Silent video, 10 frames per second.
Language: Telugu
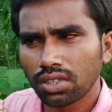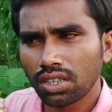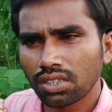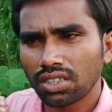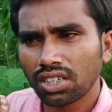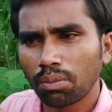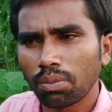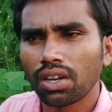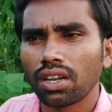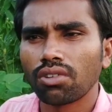చెత్త చెత్త
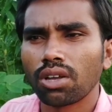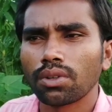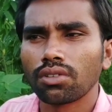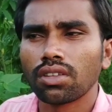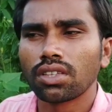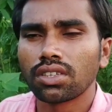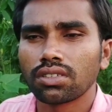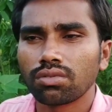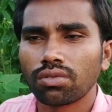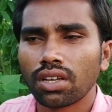కంపెనీలన్నీ కూడా మందులు
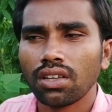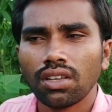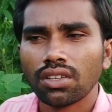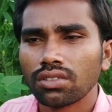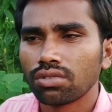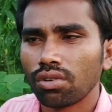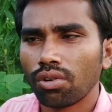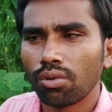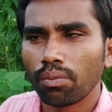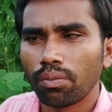తెచ్చేస్తున్నాయి సో
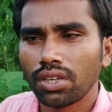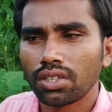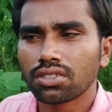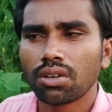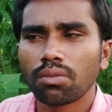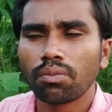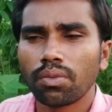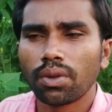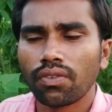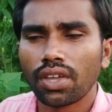మీ ఇష్టం
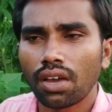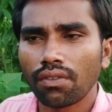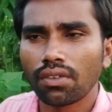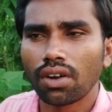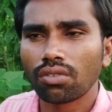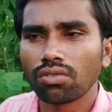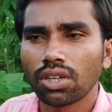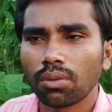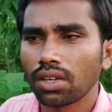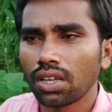మేము అవే
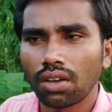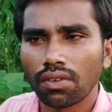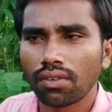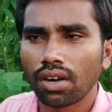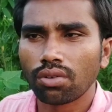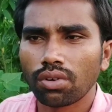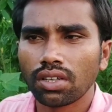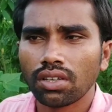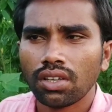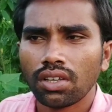వాడుకుంటామంటే అవే
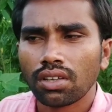వాడుకోండి